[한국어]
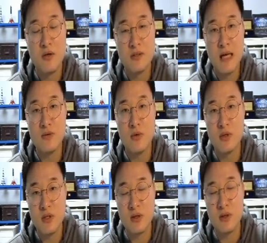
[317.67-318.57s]

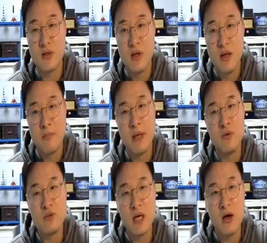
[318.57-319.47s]
상속은
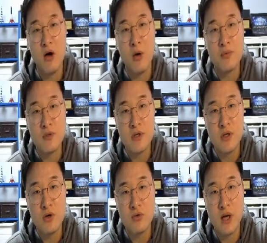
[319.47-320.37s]
배우자가 없을
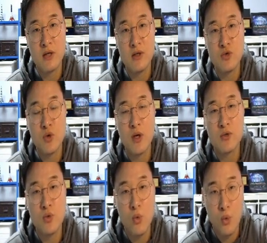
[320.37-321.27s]
경우에는
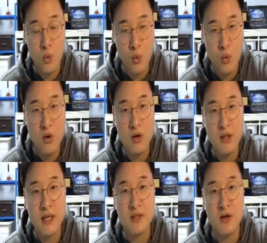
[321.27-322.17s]
최소 5억
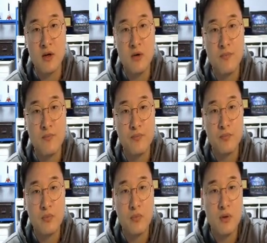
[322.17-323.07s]
원에서
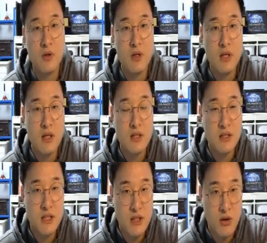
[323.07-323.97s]

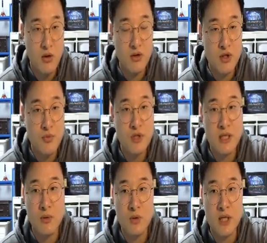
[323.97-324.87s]
7억 원,
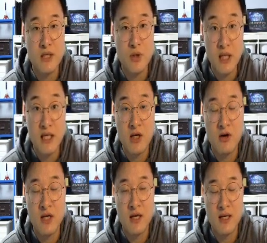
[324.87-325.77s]
금융재산 공제가 최대
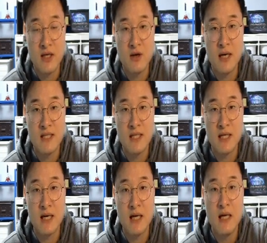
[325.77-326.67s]
2억,
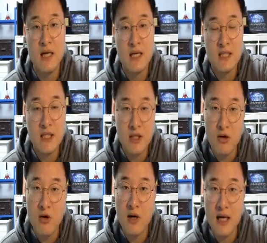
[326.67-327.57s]
까지니까
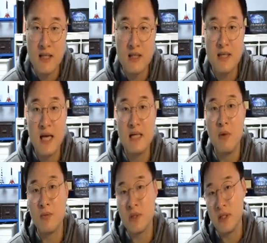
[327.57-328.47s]
7억 원까지는 세금
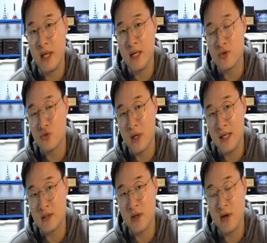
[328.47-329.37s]
없이 내릴 수가
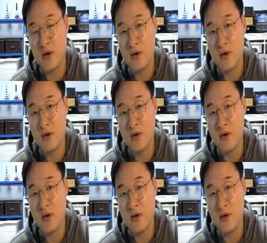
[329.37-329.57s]
있어요.